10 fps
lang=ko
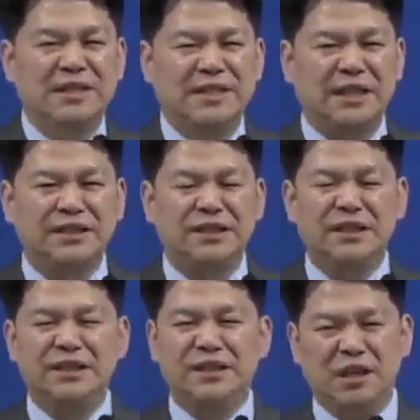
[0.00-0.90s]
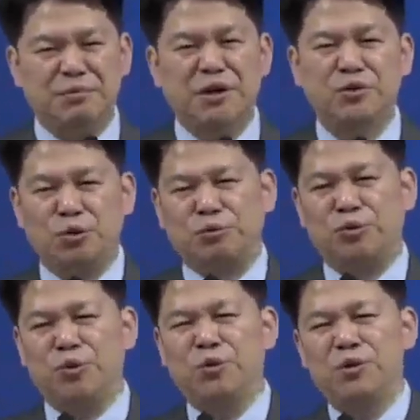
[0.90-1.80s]
단지 예배를
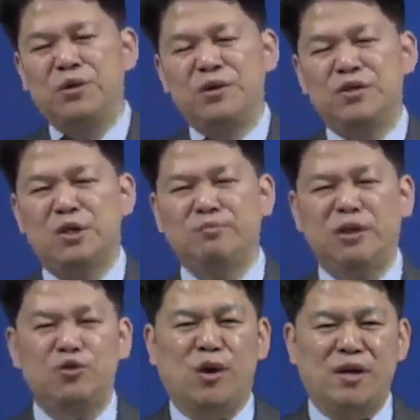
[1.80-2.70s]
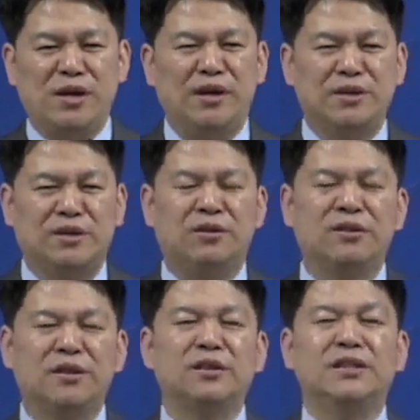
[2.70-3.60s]
돕고 성막을 관리하는 것
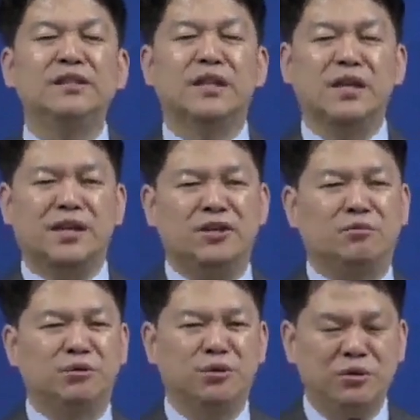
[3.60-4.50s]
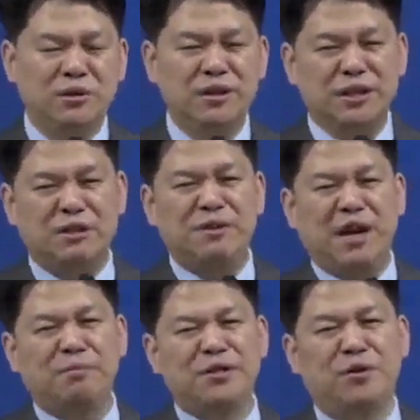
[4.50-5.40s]
그 이상의 개념으로 이미
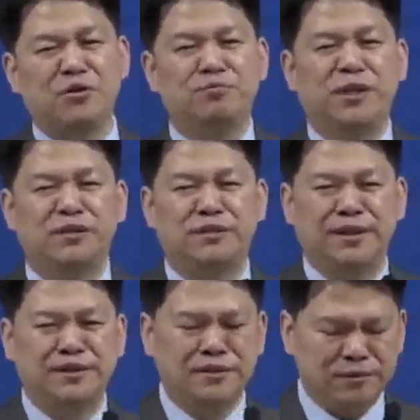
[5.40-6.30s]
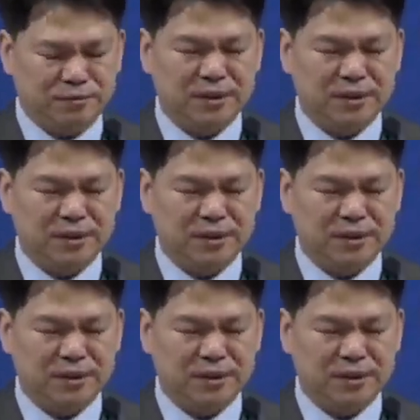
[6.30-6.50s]
앞에서 언급됐는데요.